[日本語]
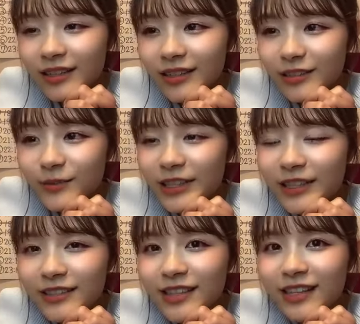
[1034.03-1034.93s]
だるま
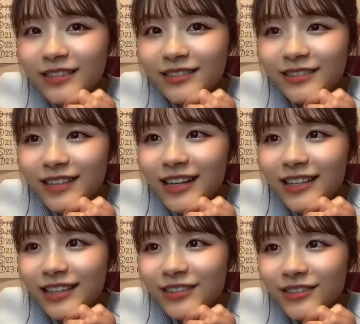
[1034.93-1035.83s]
たくさんあり
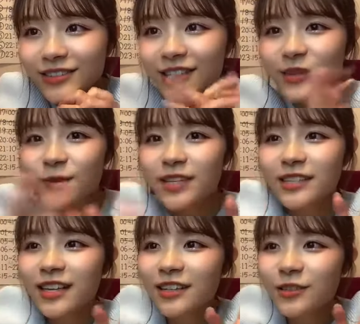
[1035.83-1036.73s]
がとうございま
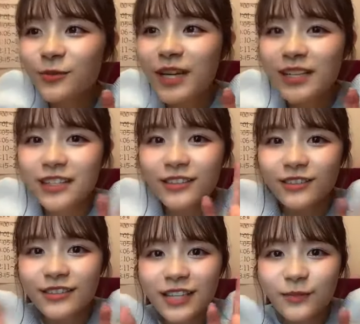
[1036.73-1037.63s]
すハートもありがと
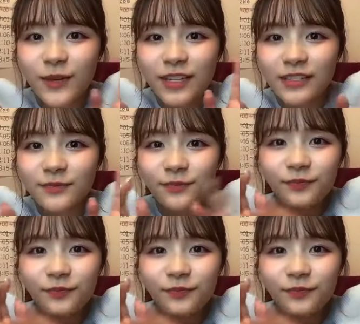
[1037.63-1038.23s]
うございます